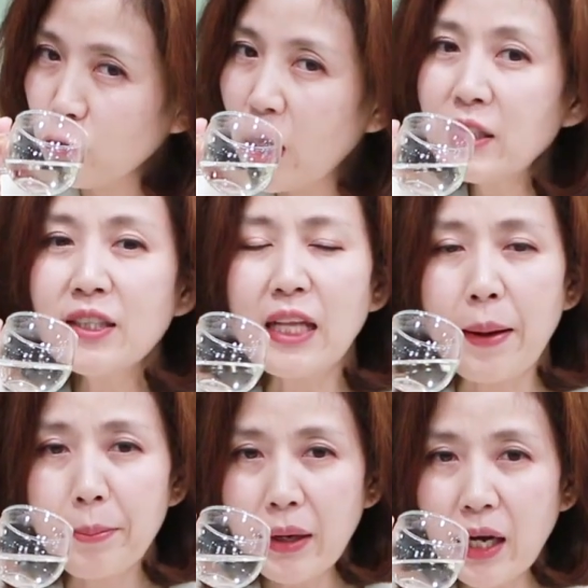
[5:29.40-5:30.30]
굉장히
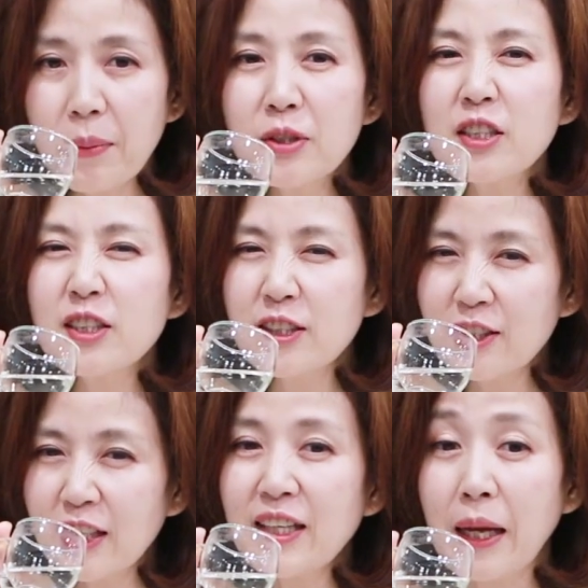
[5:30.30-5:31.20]
담백하면서
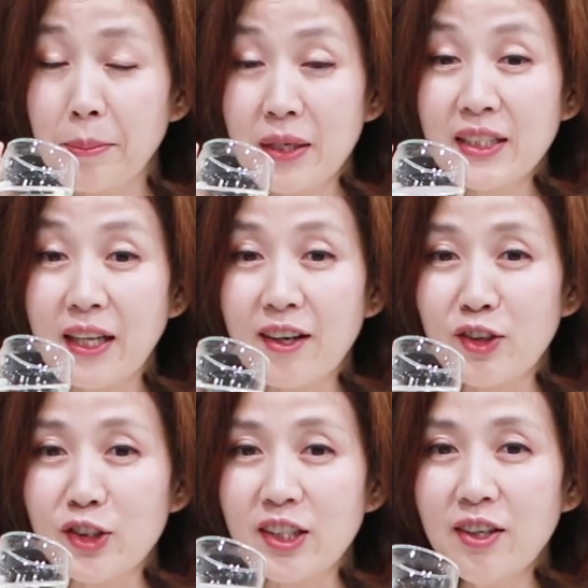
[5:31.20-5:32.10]
은은한 단맛이
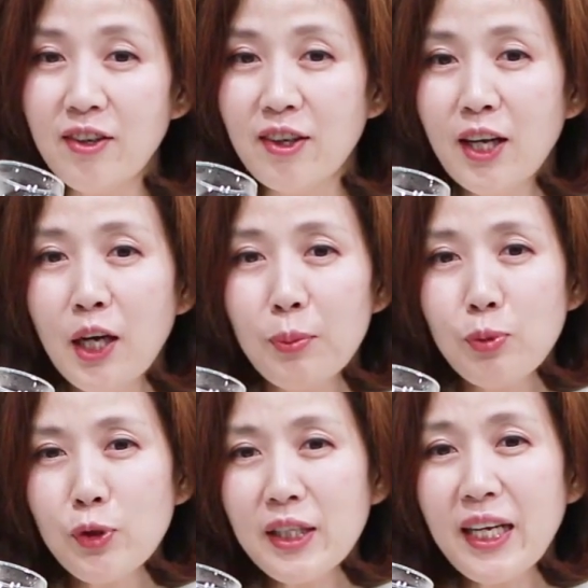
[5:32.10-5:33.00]
나거든요.
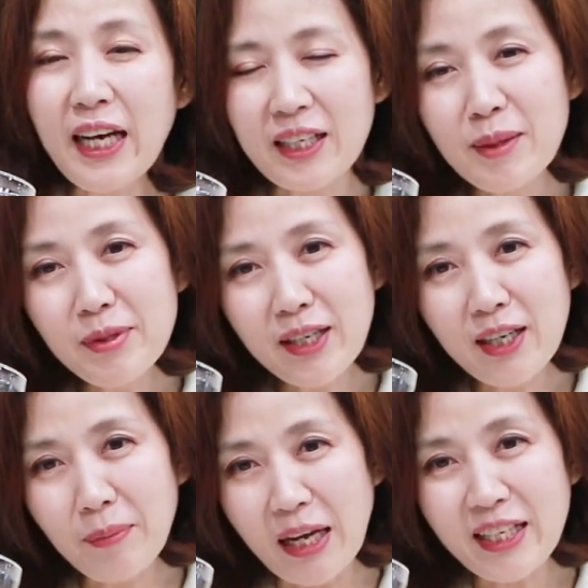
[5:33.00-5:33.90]
풀이나 양
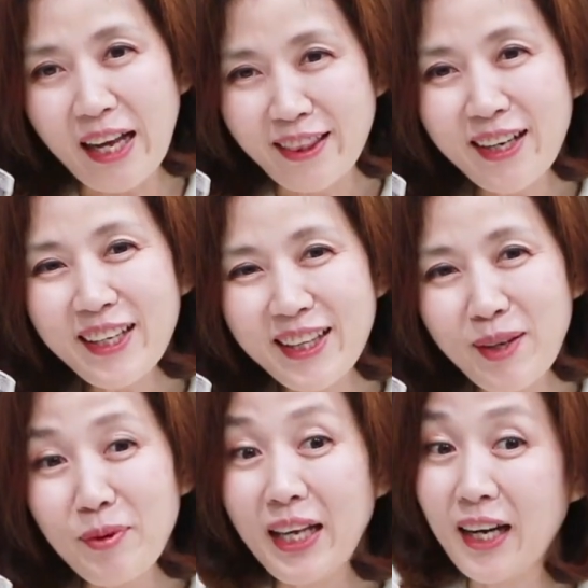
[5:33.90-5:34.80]
냄새가 많이 안 나기
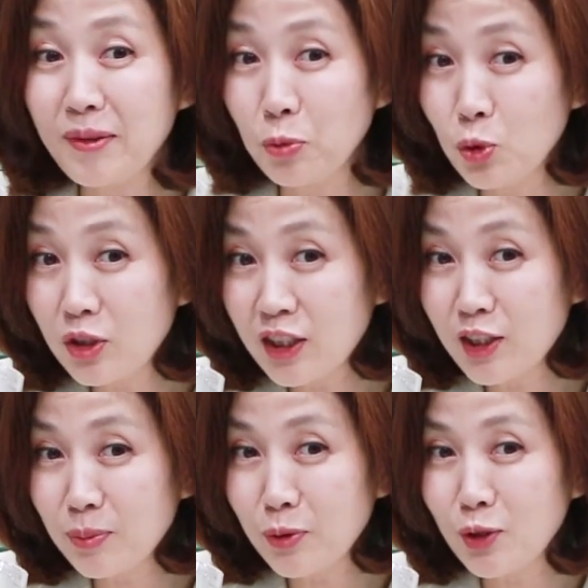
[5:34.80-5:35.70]
때문에 약 못
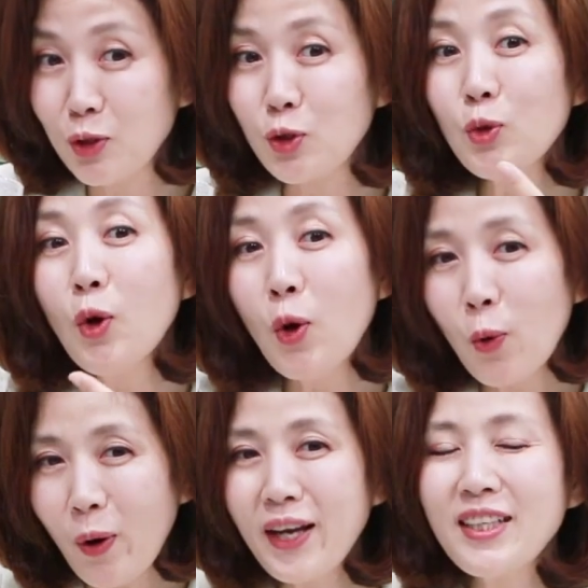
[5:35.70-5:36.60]
드시는 분들도
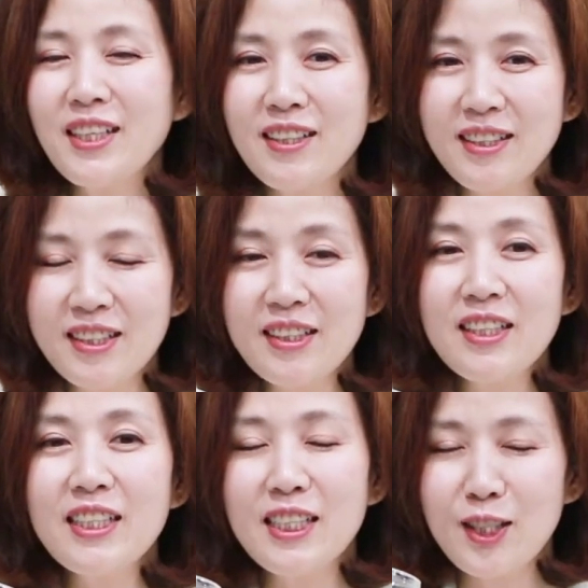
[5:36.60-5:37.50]
환기차는
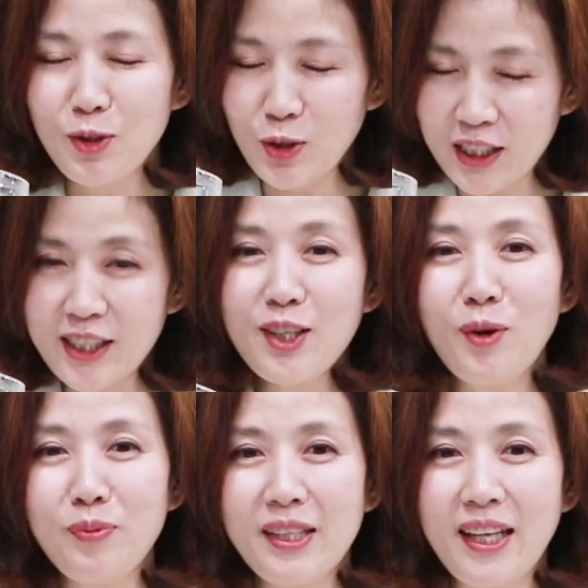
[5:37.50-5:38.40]
즐기실 수 있을
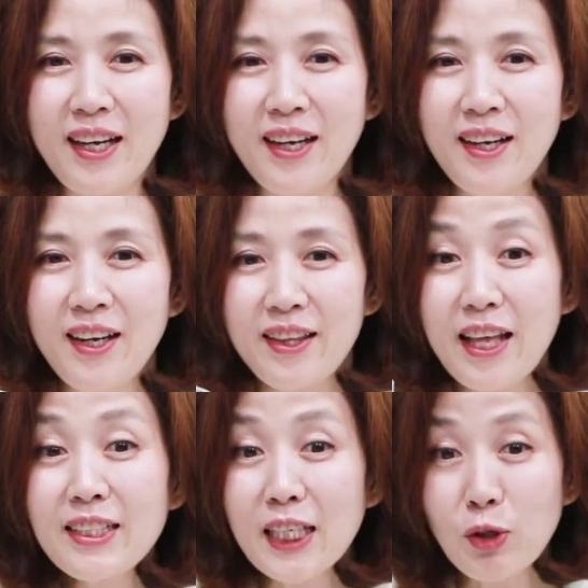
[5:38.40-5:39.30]
겁니다.
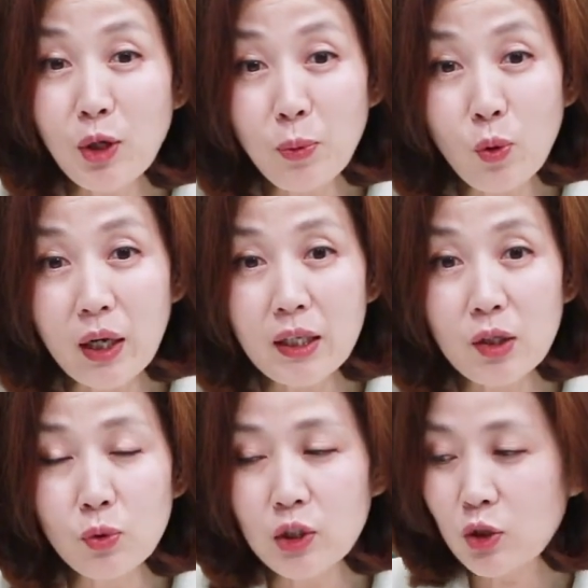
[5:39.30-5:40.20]
냉장고에
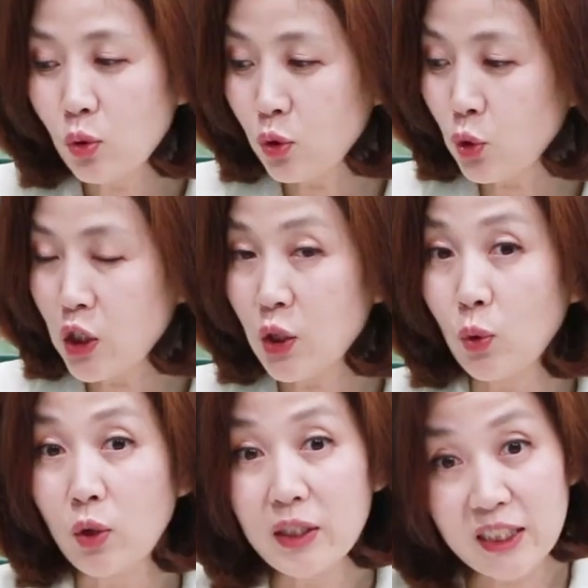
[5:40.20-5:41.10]
보관해 두시고
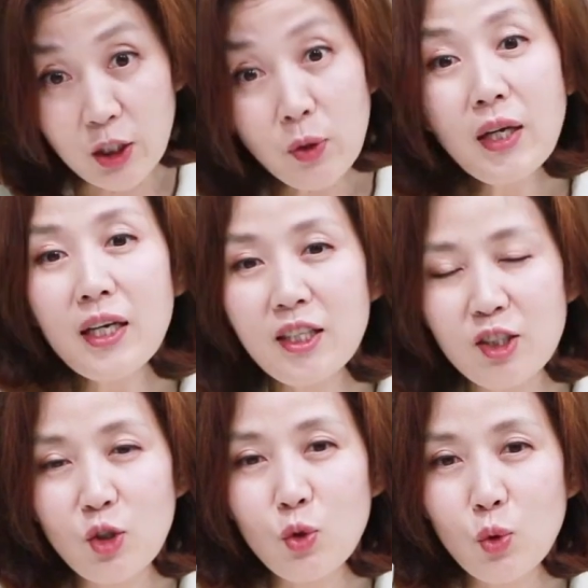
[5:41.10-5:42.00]
수시로 시원하게
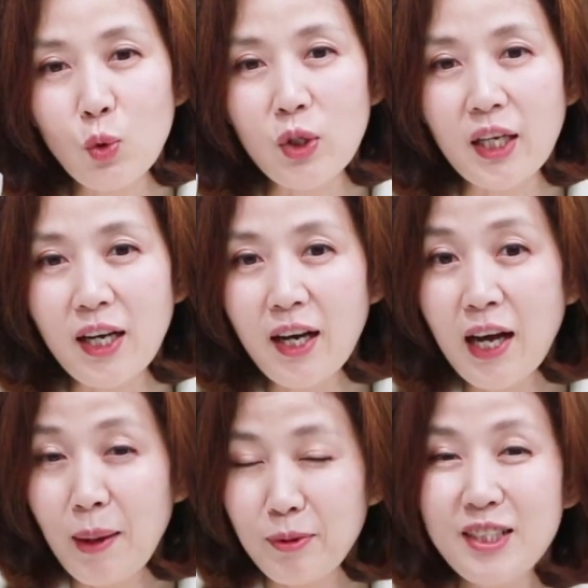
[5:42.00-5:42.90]
드셔도 좋으니까
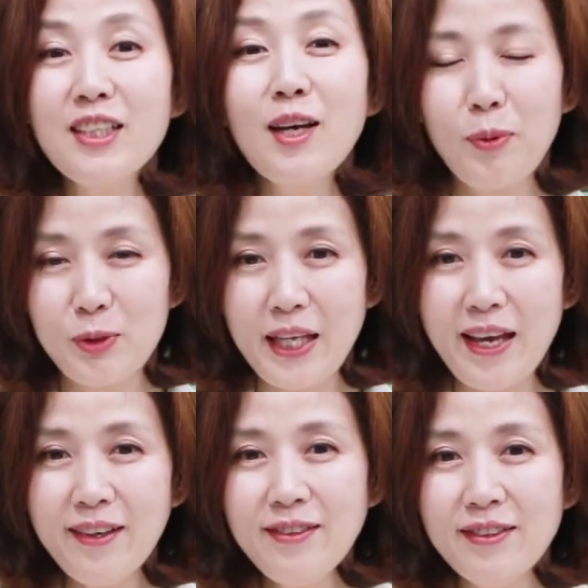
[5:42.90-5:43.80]
한번
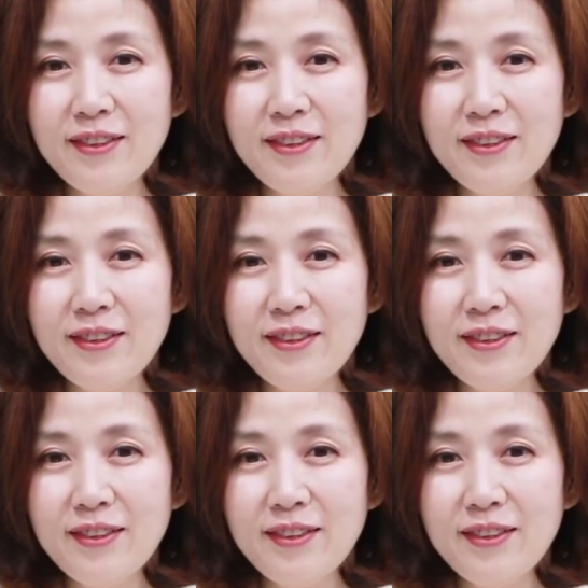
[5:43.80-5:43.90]
즐겨보세요.